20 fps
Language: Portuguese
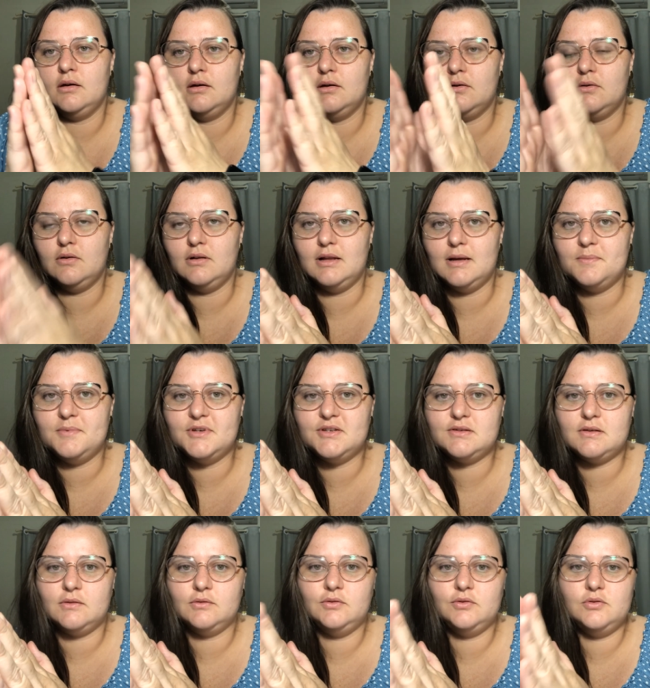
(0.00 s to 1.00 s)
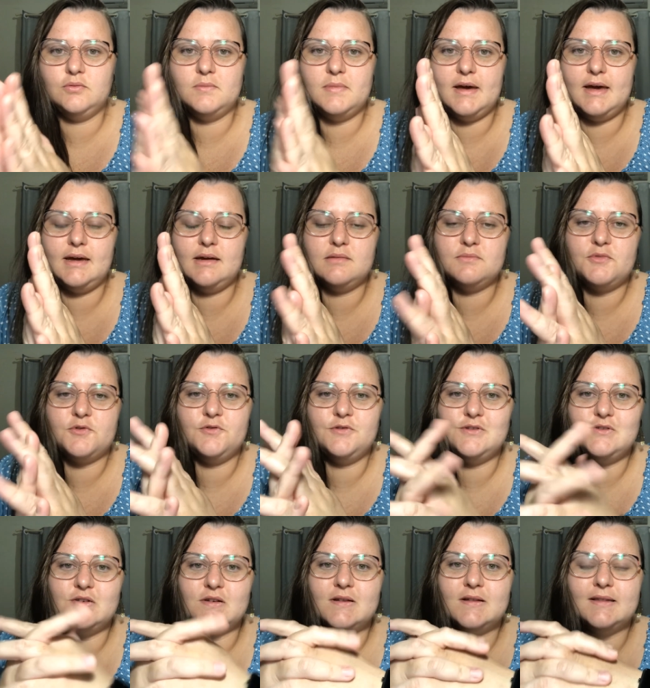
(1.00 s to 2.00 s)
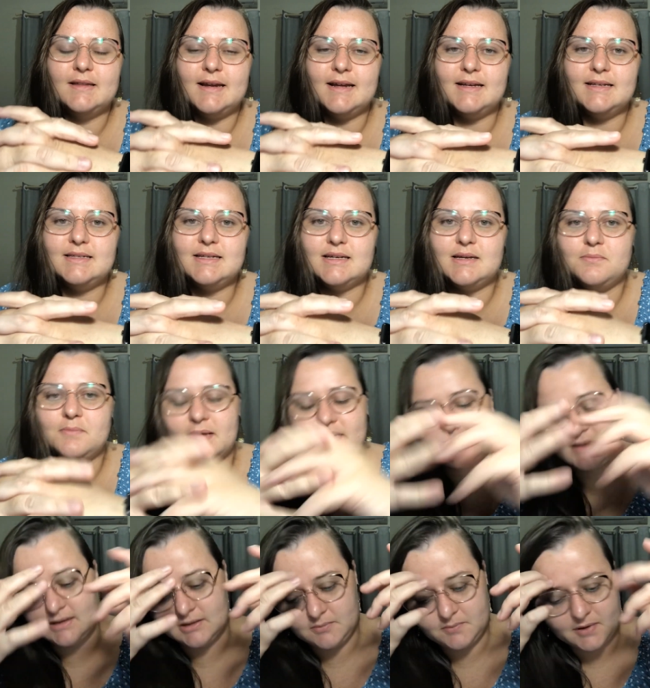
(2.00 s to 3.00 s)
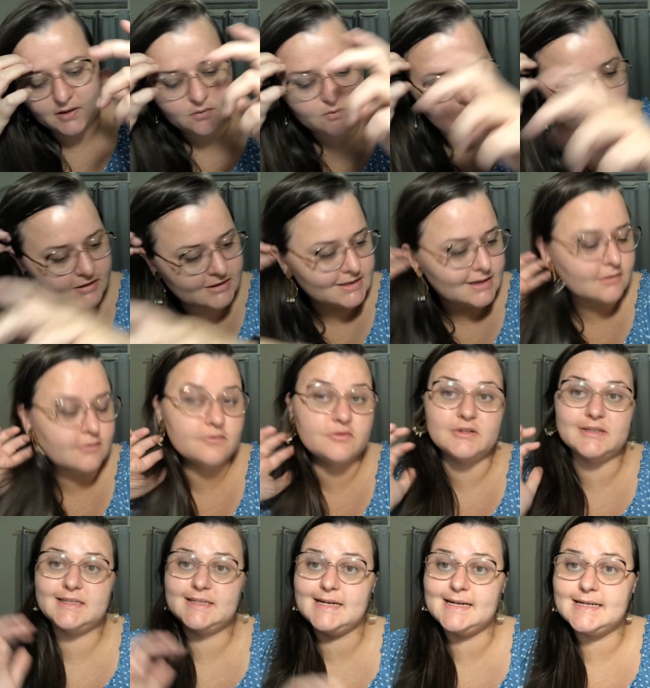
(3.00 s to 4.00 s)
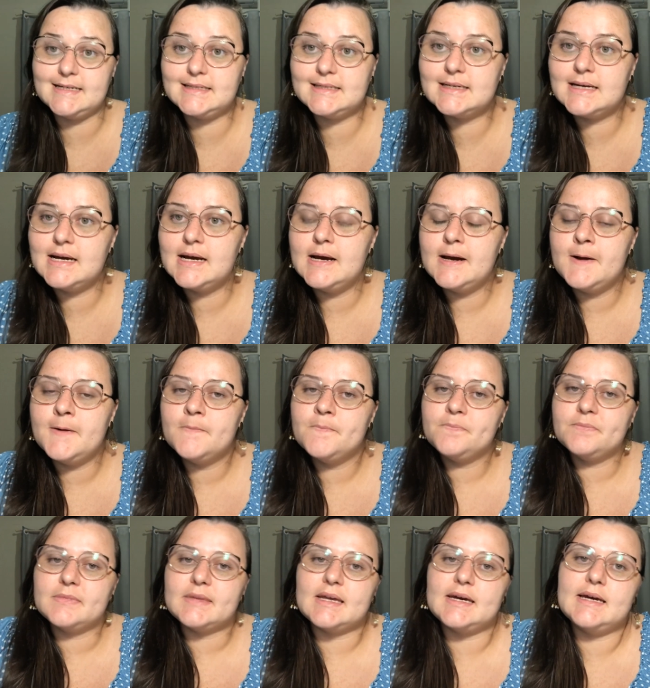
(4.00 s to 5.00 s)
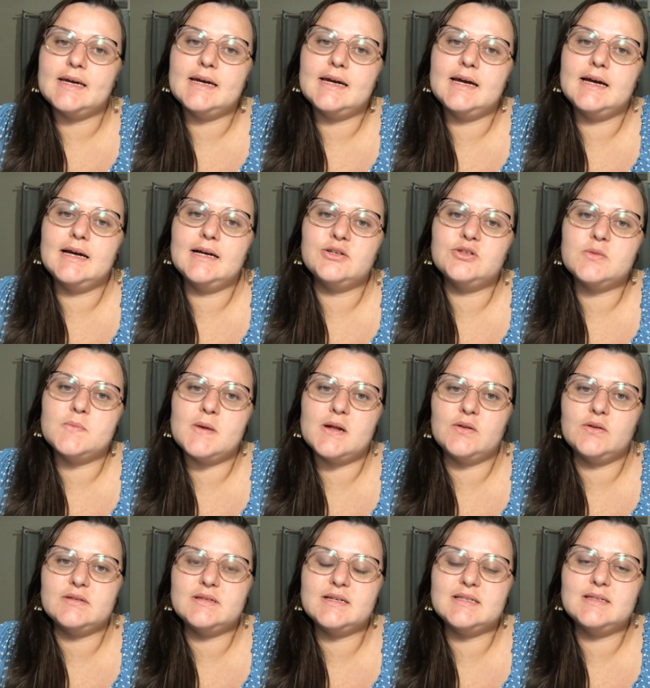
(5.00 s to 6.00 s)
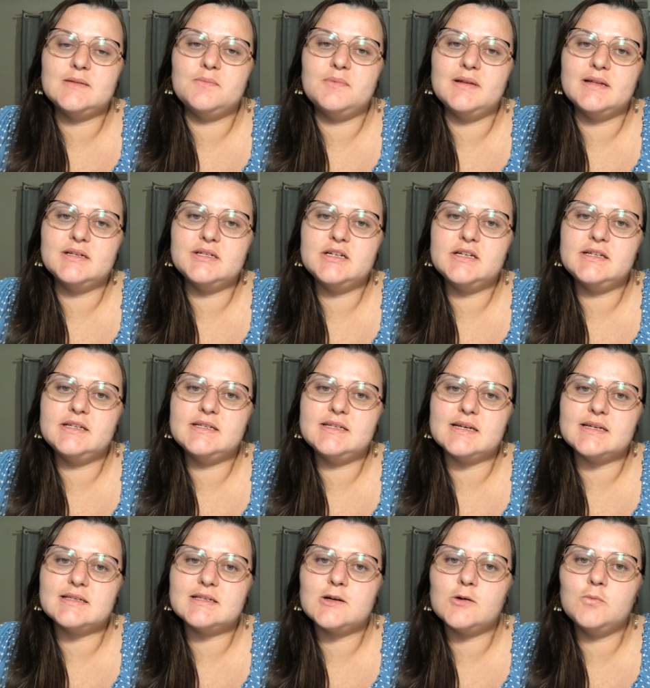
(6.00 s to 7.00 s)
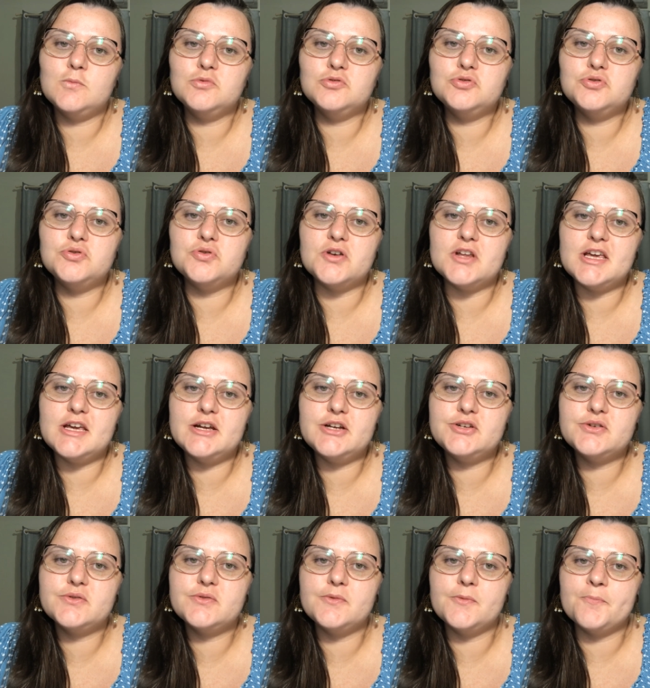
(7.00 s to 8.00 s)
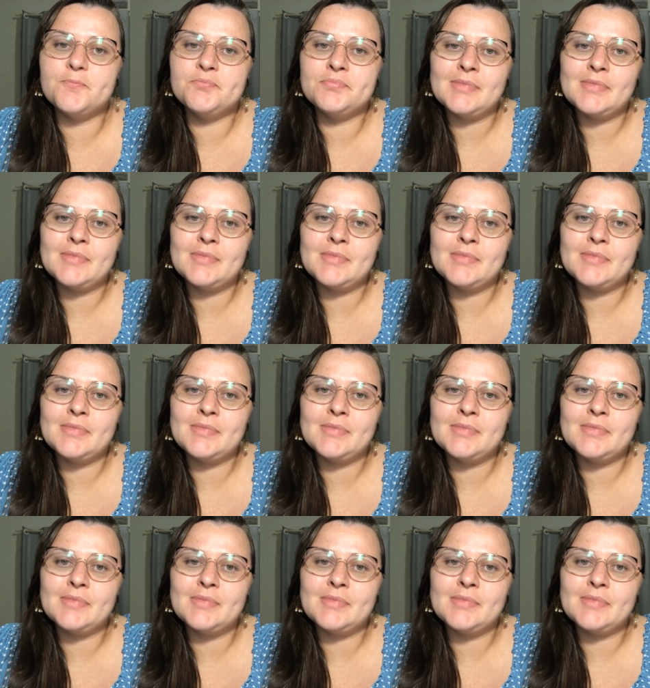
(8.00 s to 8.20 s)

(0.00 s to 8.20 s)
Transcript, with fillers: Olá pessoal, tudo bem? Professora Andressa aqui passando para conversar com vocês é, sobre a nossa disciplina de iniciação, mundo jurídico.